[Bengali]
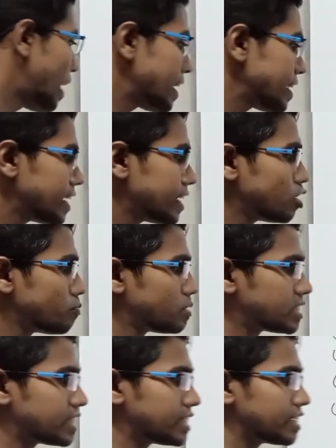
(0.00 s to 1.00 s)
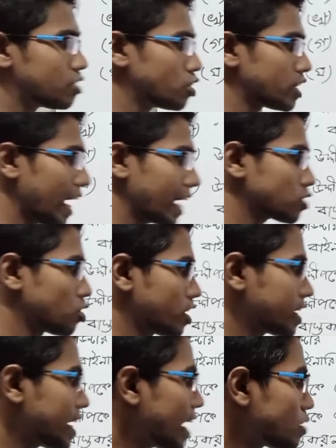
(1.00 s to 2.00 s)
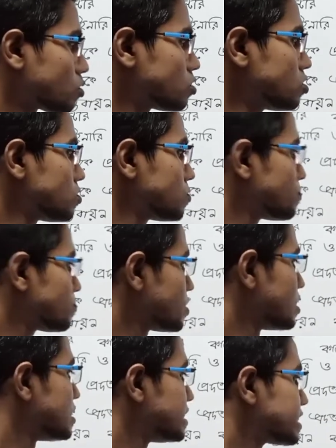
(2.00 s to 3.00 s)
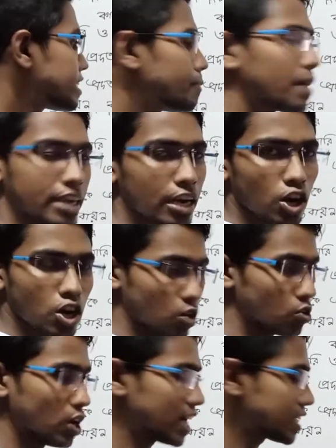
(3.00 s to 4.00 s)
বাইনারি ও বিসিডি কোড এক নয় কারণ নিচে ব্যাখ্যা করা হলো